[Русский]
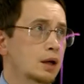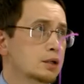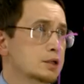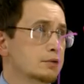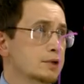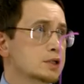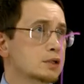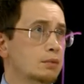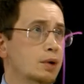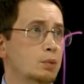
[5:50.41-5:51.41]
Соответственно,
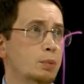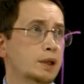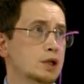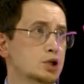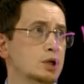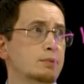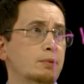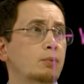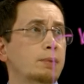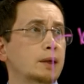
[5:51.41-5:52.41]
мы ему предложили
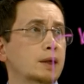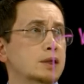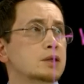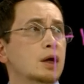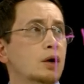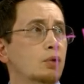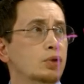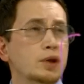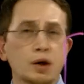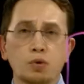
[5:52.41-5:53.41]
продать, он
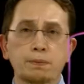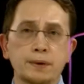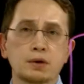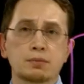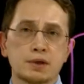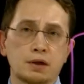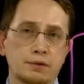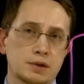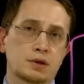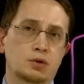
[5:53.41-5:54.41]
не купил, мы,
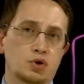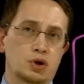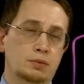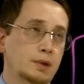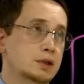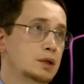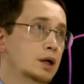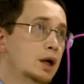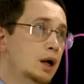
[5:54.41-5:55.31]
соответственно, тоже отметили.